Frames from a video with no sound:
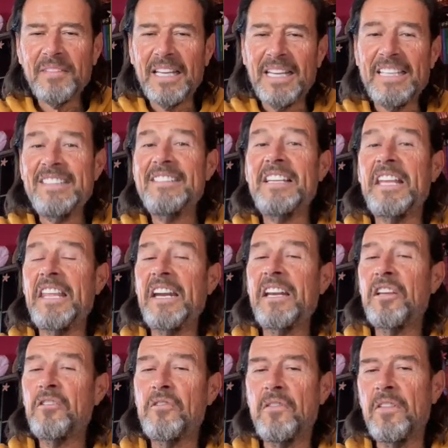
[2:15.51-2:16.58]
Y ni siquiera
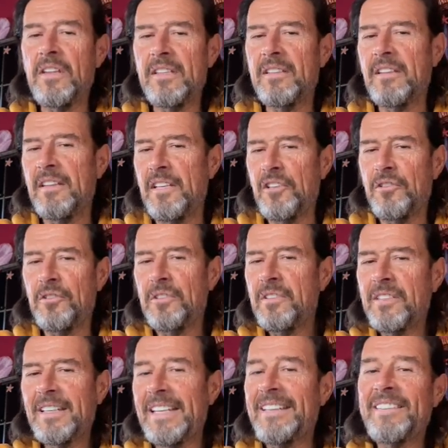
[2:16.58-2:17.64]
eres consciente de
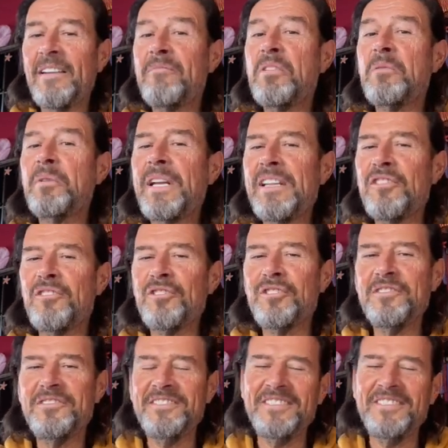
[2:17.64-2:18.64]
ello, que estás vibrando.